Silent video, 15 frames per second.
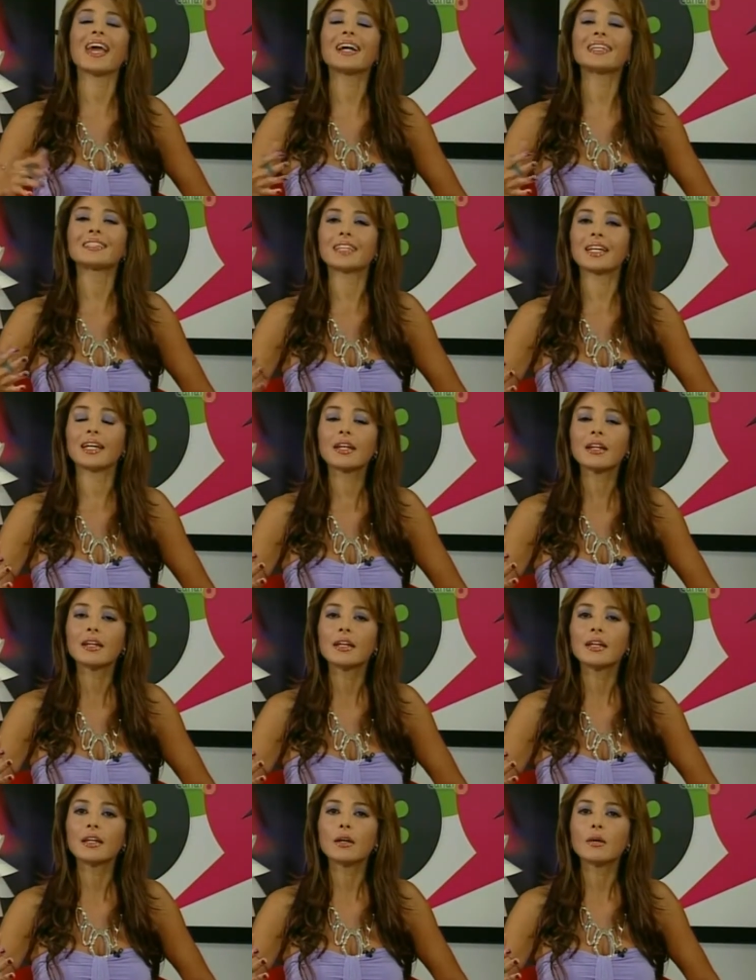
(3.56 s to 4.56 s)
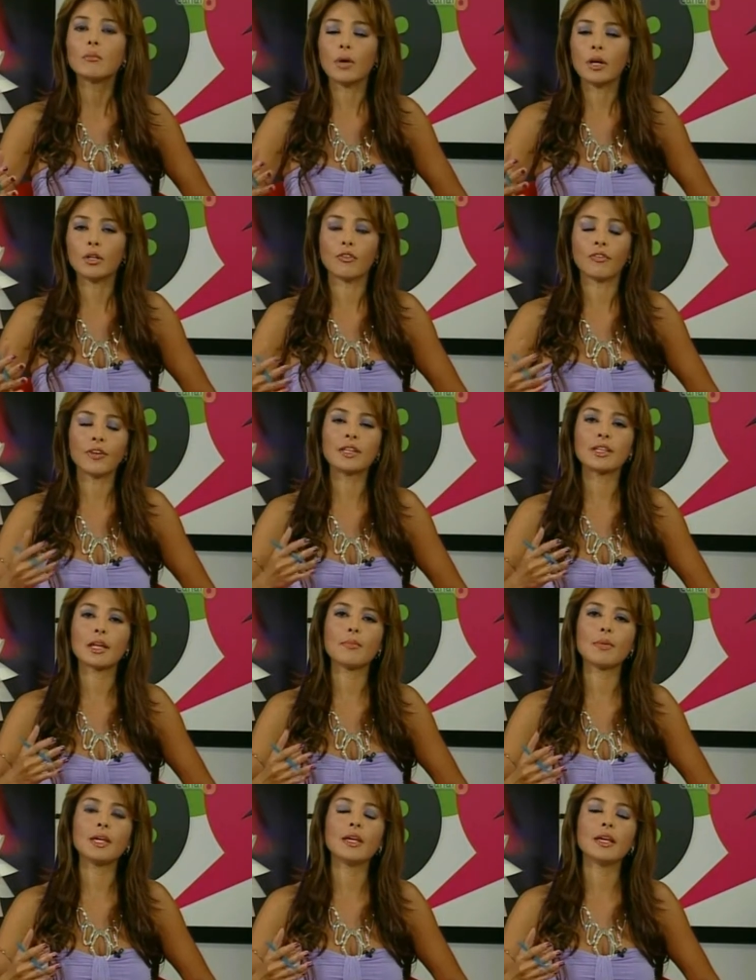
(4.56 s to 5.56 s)
¿Qué hacer? Bueno,
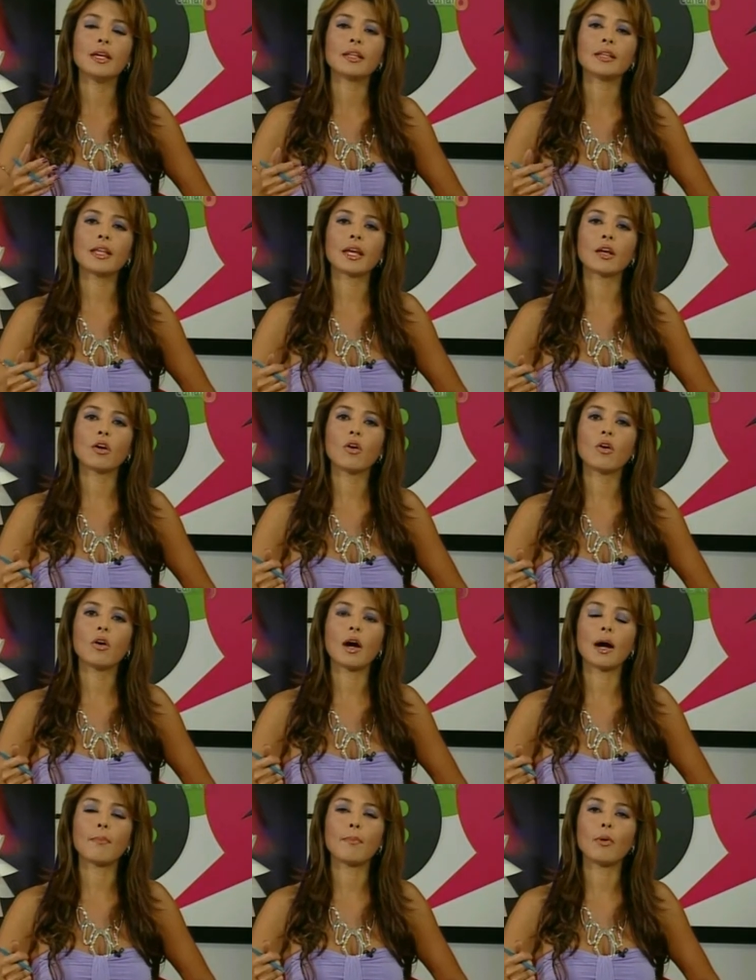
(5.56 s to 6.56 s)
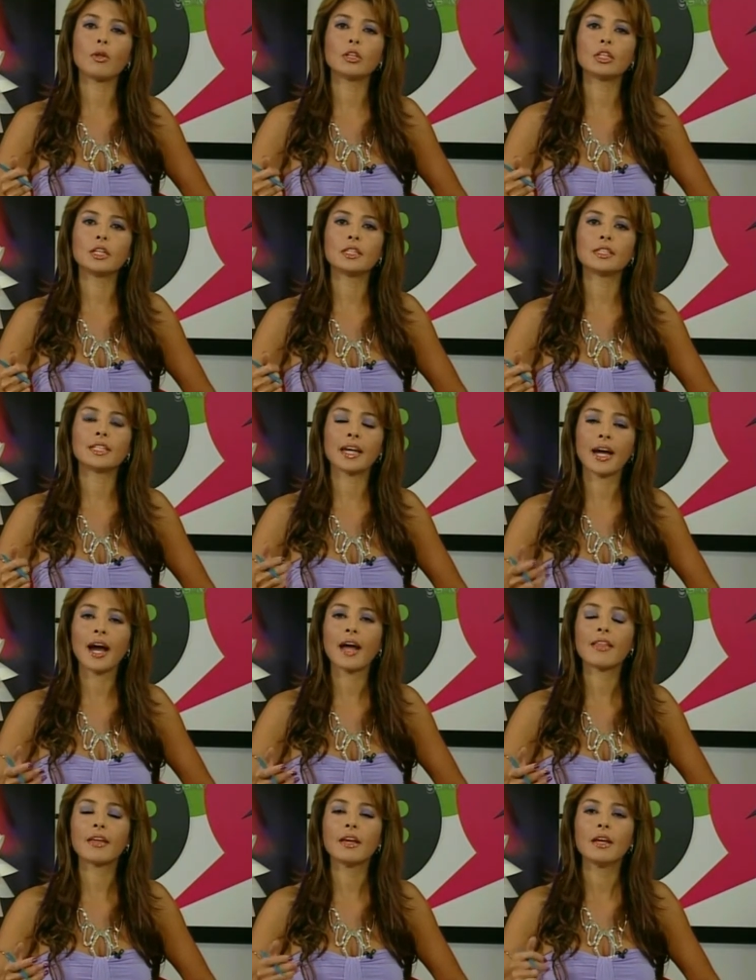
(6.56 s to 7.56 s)
frente a mí tengo a Paul
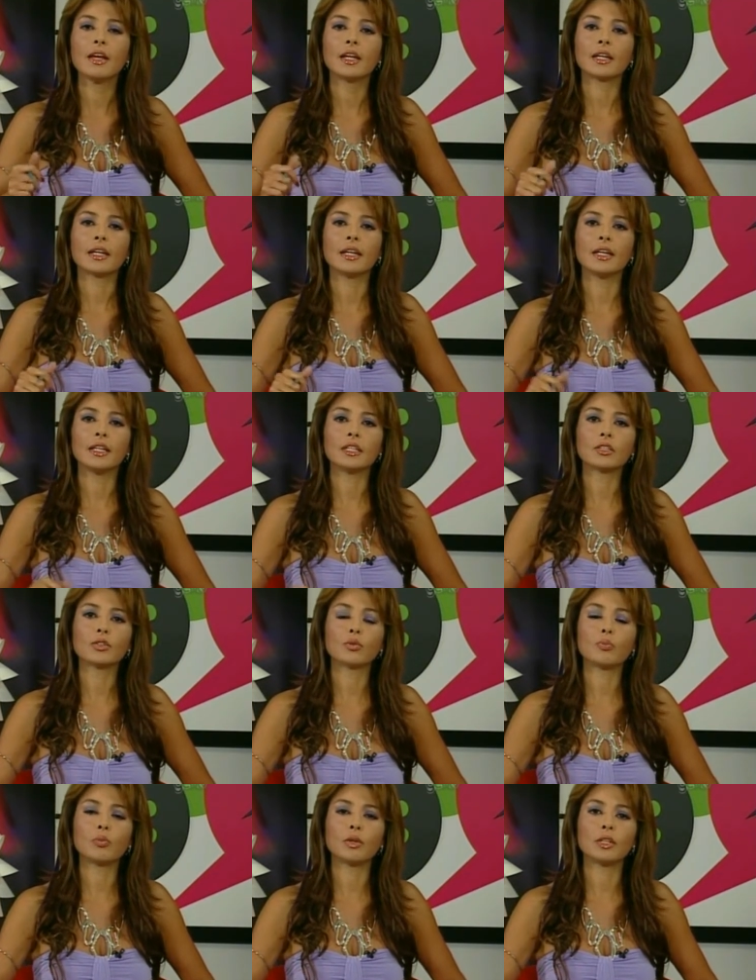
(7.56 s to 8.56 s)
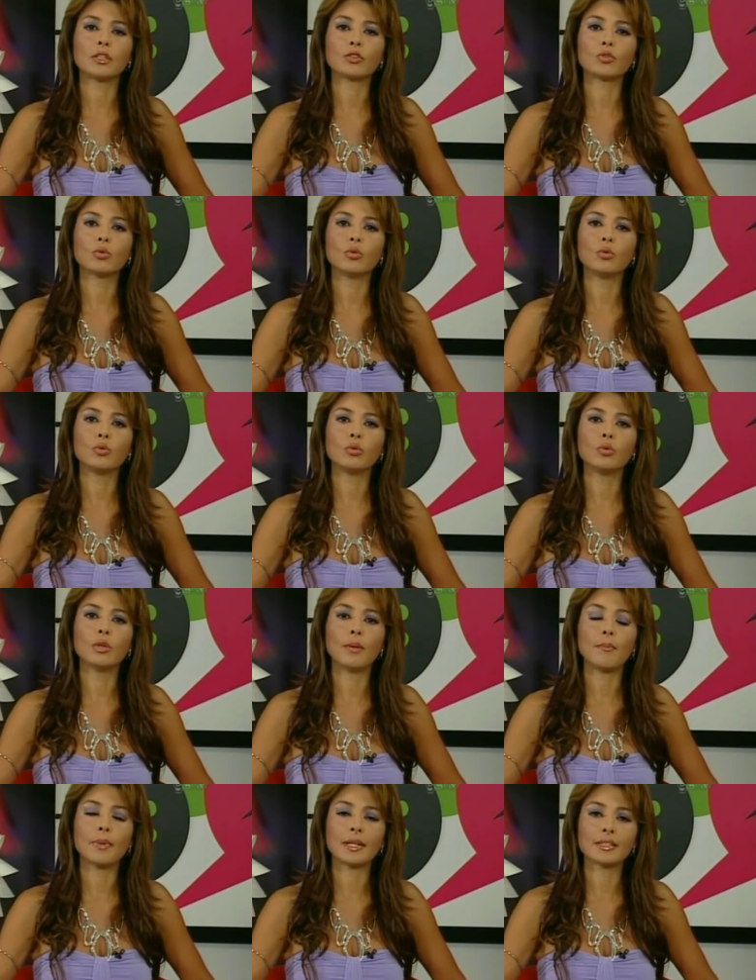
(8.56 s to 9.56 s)
Chejade, que es pues
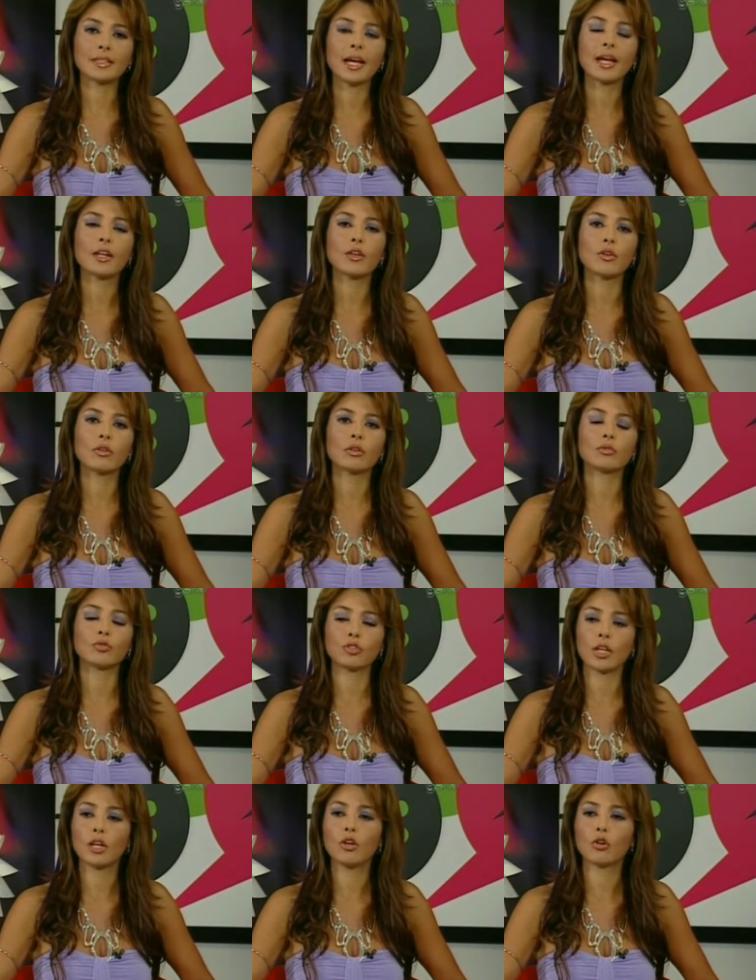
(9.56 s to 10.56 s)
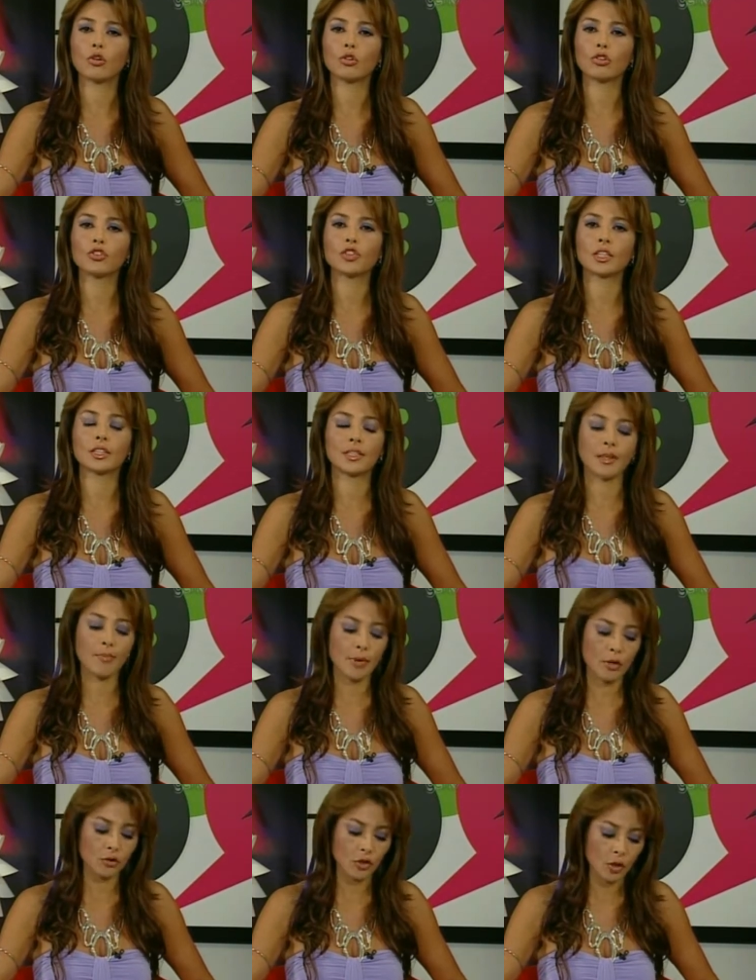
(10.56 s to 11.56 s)
un empresario, que ustedes lo conocen, que siempre